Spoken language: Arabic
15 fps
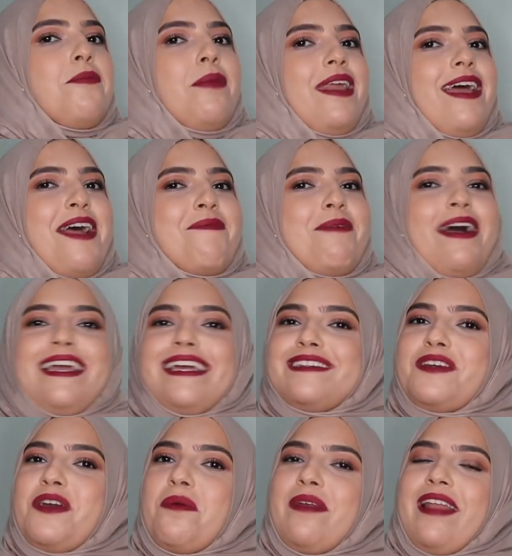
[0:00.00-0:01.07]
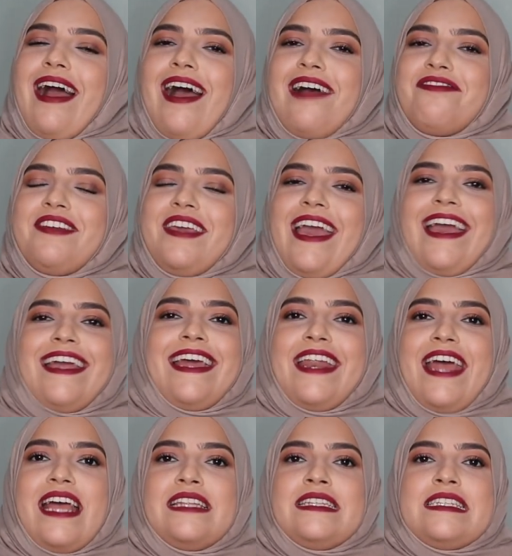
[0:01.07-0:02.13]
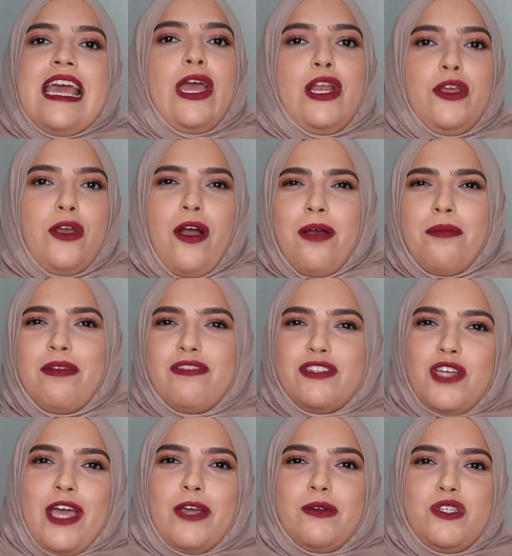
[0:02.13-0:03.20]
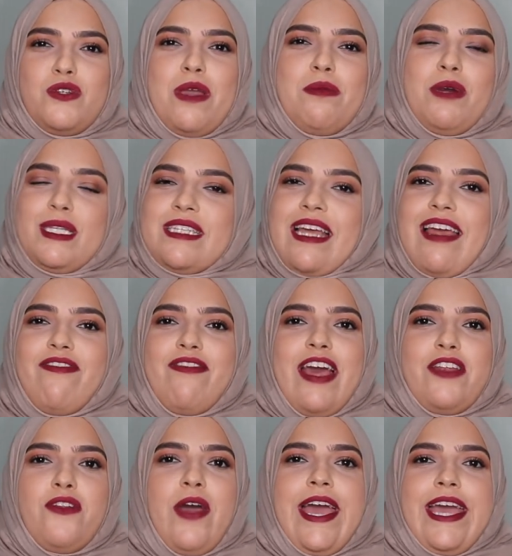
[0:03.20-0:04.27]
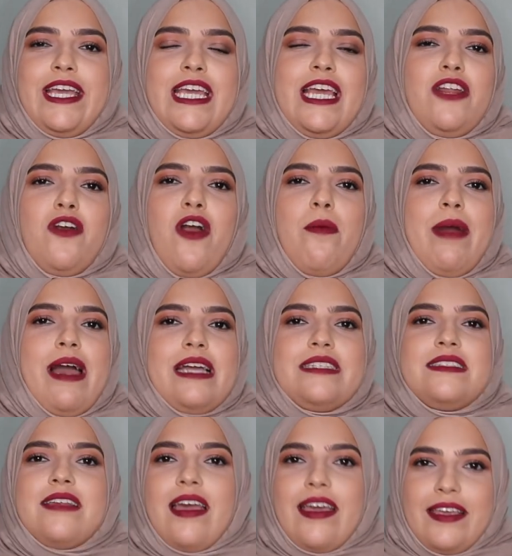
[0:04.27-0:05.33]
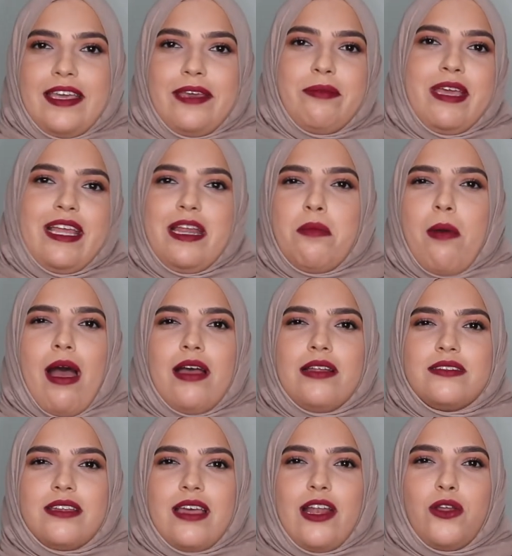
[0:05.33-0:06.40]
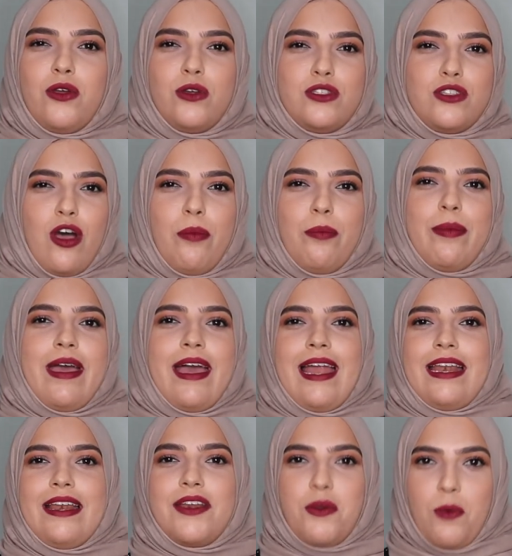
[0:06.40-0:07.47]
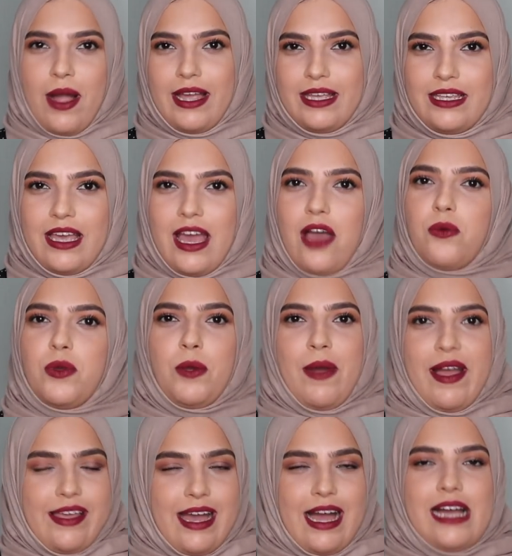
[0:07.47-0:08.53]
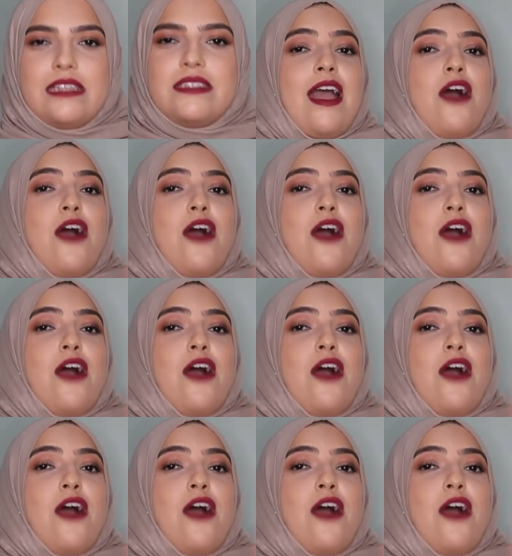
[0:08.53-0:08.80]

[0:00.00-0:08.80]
مرحبا يعطيكم العافية أنا رند اليوم الفيديو حيكون شوي مختلف لأنه ححكي لكم عن تقييمي لبعض الكتب الروائية أو روايات